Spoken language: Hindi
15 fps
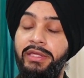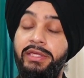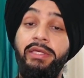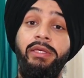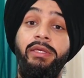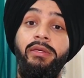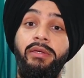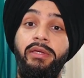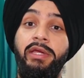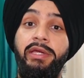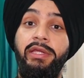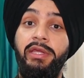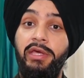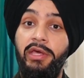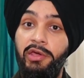कि
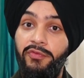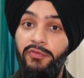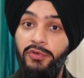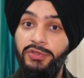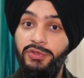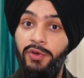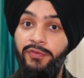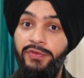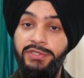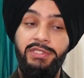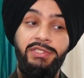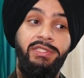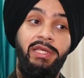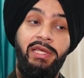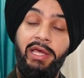इंडियन एयरफोर्स
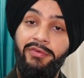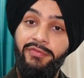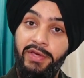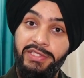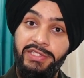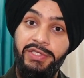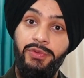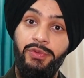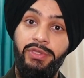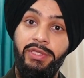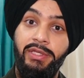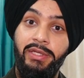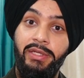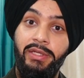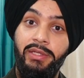ऑफिसर्स की लाइफ ऐसी होती
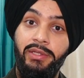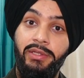है